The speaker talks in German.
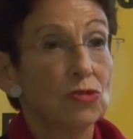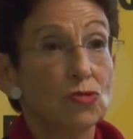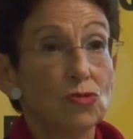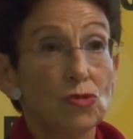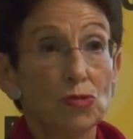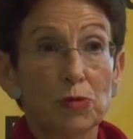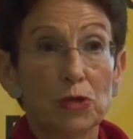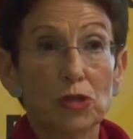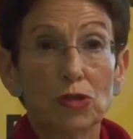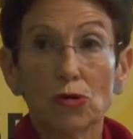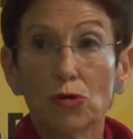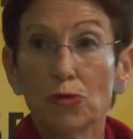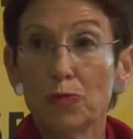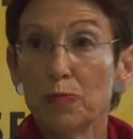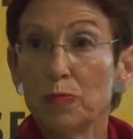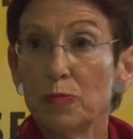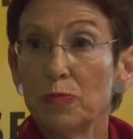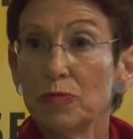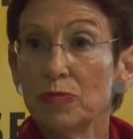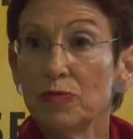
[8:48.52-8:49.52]
über
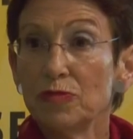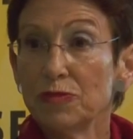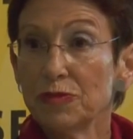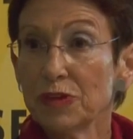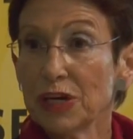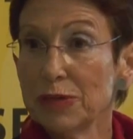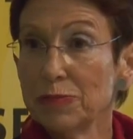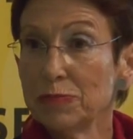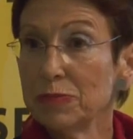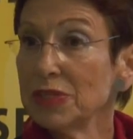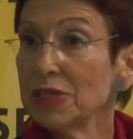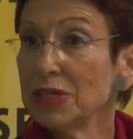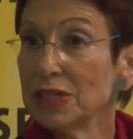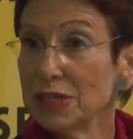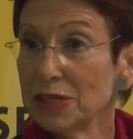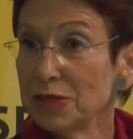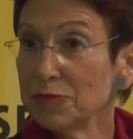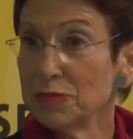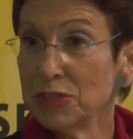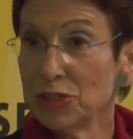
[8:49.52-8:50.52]
Gruppen,
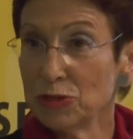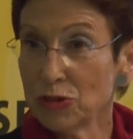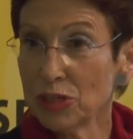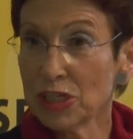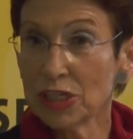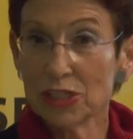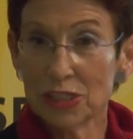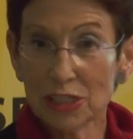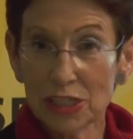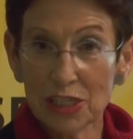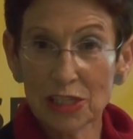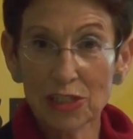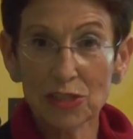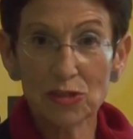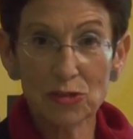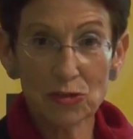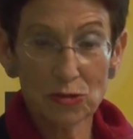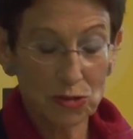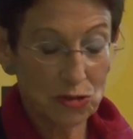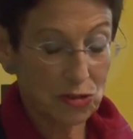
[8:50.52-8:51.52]
Fremde,
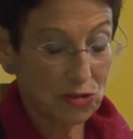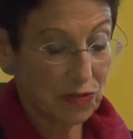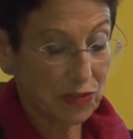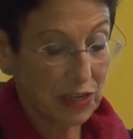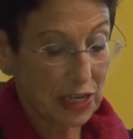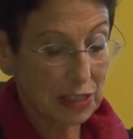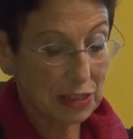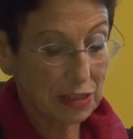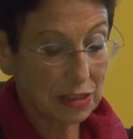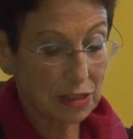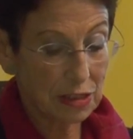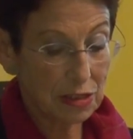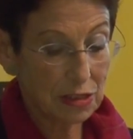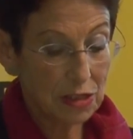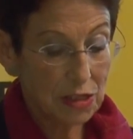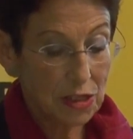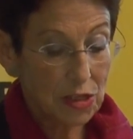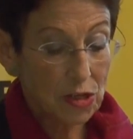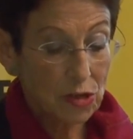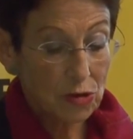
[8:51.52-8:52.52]
Minoritäten und so weiter
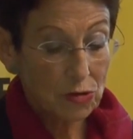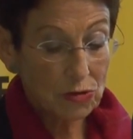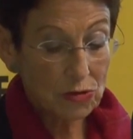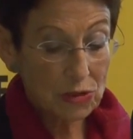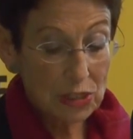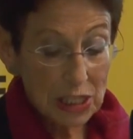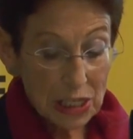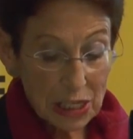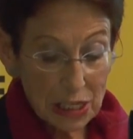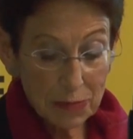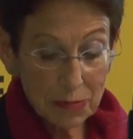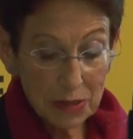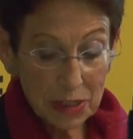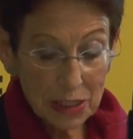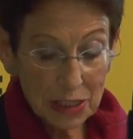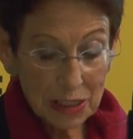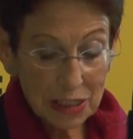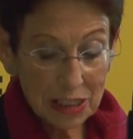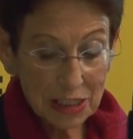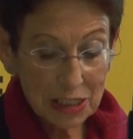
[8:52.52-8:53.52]
und die
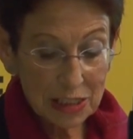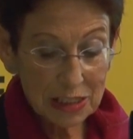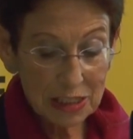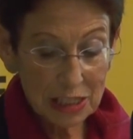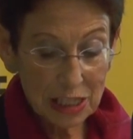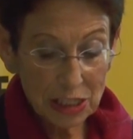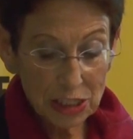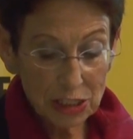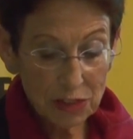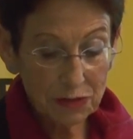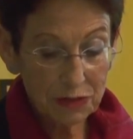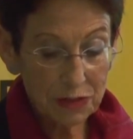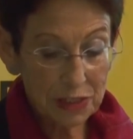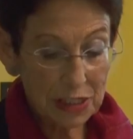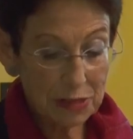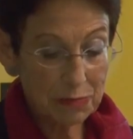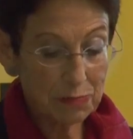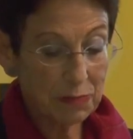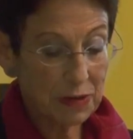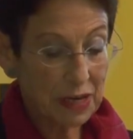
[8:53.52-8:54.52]
Ebene der
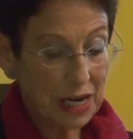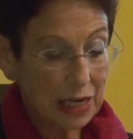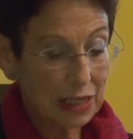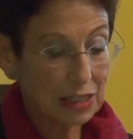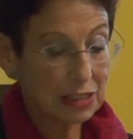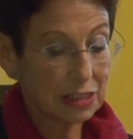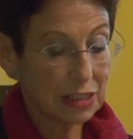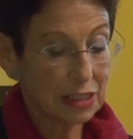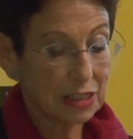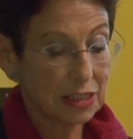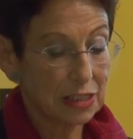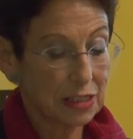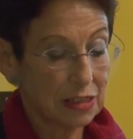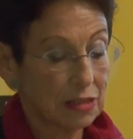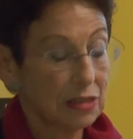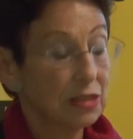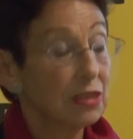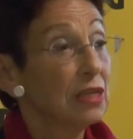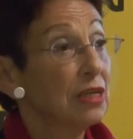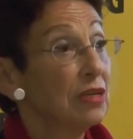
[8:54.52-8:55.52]
gesellschaftlichen
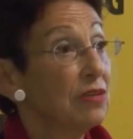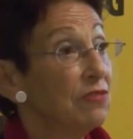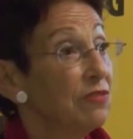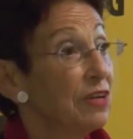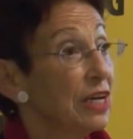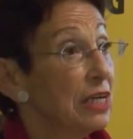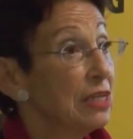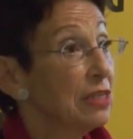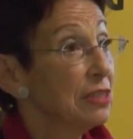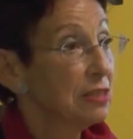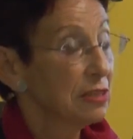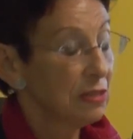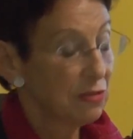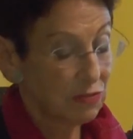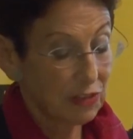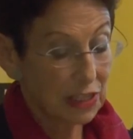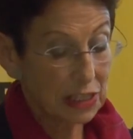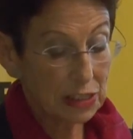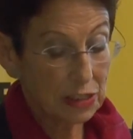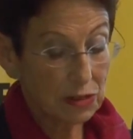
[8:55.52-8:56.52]
Praktiken. Wer ist in
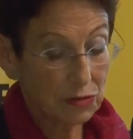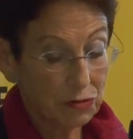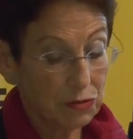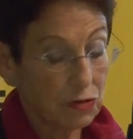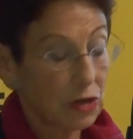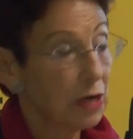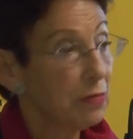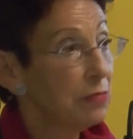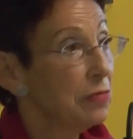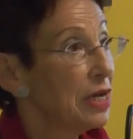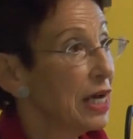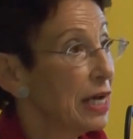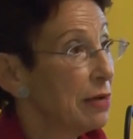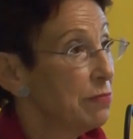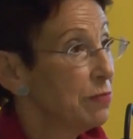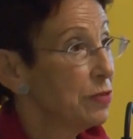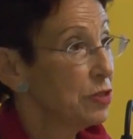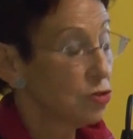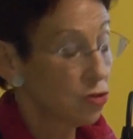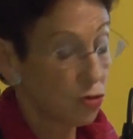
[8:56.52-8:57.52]
welcher Form
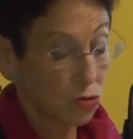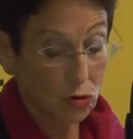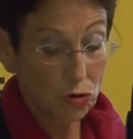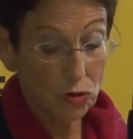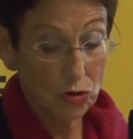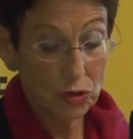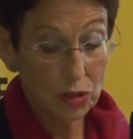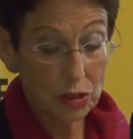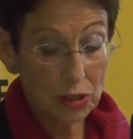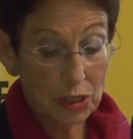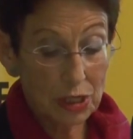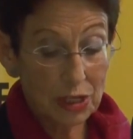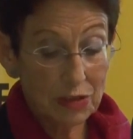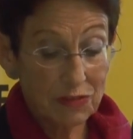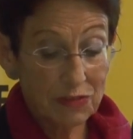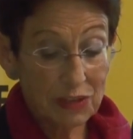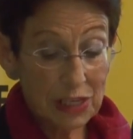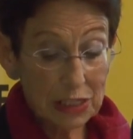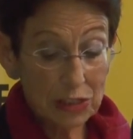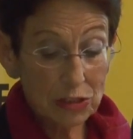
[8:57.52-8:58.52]
einbezogen,
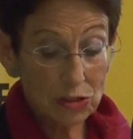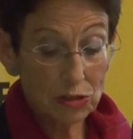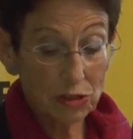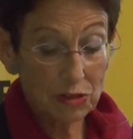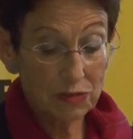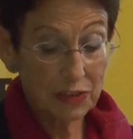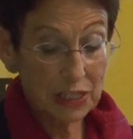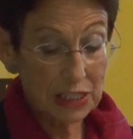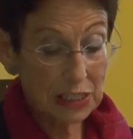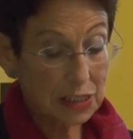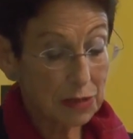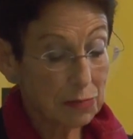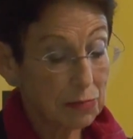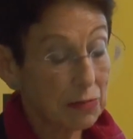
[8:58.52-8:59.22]
wer ist durch welche